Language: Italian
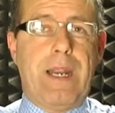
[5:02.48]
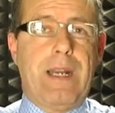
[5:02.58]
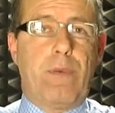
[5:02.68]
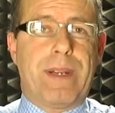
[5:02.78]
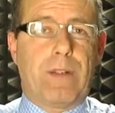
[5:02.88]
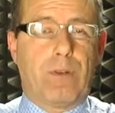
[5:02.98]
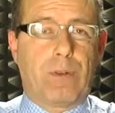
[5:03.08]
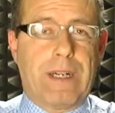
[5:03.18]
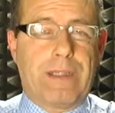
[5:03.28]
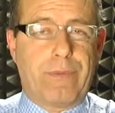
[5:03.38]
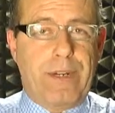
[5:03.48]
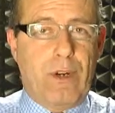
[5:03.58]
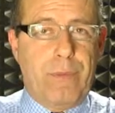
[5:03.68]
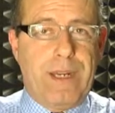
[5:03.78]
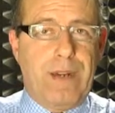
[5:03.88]
in aumento, altri
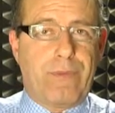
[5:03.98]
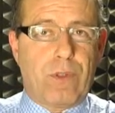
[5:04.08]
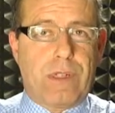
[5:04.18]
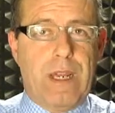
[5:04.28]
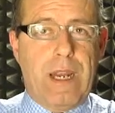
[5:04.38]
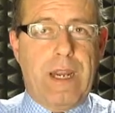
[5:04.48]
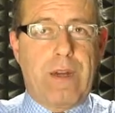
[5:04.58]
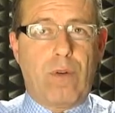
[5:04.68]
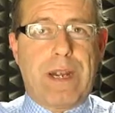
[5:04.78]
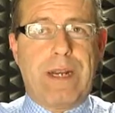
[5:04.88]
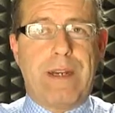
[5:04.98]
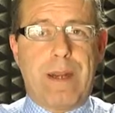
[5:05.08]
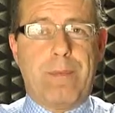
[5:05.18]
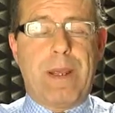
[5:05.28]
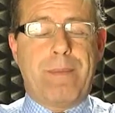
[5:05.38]
fenomeni, foschie e locali
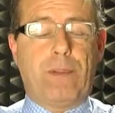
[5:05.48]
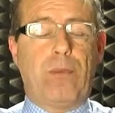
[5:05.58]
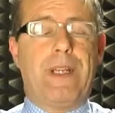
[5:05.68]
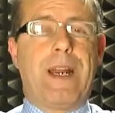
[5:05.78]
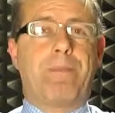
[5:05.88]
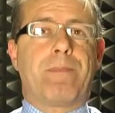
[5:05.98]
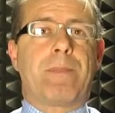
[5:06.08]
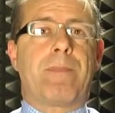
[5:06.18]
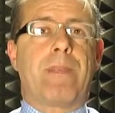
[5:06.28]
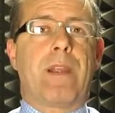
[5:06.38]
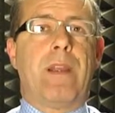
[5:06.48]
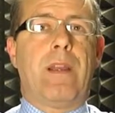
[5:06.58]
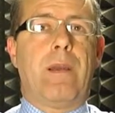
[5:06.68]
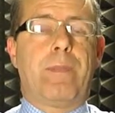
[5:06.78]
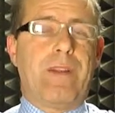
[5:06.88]
nebbie mattutine.
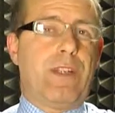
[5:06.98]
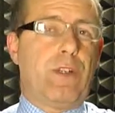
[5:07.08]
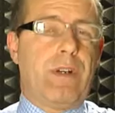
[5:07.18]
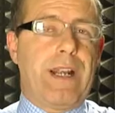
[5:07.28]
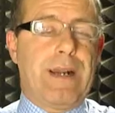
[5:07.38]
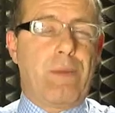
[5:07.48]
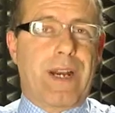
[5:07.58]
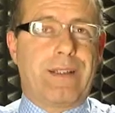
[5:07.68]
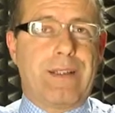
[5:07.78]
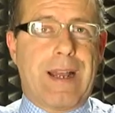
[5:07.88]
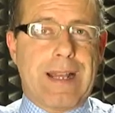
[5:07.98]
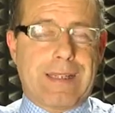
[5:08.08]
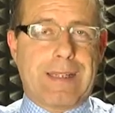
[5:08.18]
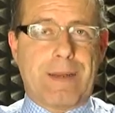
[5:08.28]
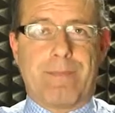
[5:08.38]
Previsioni elaborate da
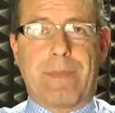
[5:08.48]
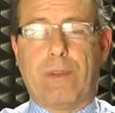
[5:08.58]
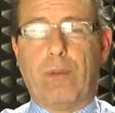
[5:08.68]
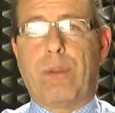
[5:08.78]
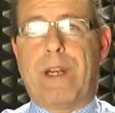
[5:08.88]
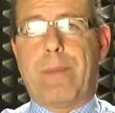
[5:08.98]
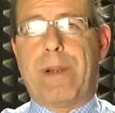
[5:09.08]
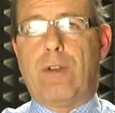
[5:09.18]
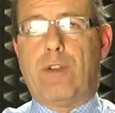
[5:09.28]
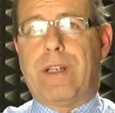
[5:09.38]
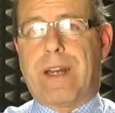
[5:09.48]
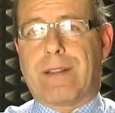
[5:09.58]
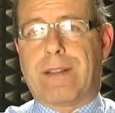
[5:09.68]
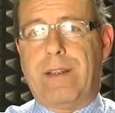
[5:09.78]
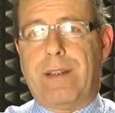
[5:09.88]
Assam. È tutto anche per oggi,
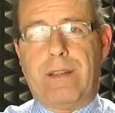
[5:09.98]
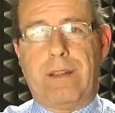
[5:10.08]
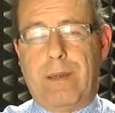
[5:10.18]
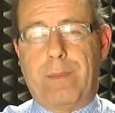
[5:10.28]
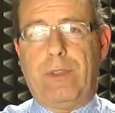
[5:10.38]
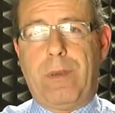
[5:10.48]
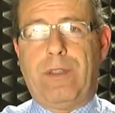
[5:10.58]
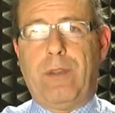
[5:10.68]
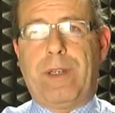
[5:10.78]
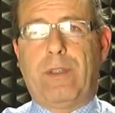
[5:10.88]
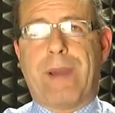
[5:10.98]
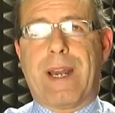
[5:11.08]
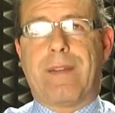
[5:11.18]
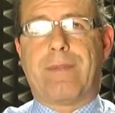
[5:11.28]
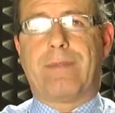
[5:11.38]
grazie, l'appuntamento è per
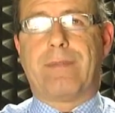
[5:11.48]
domani.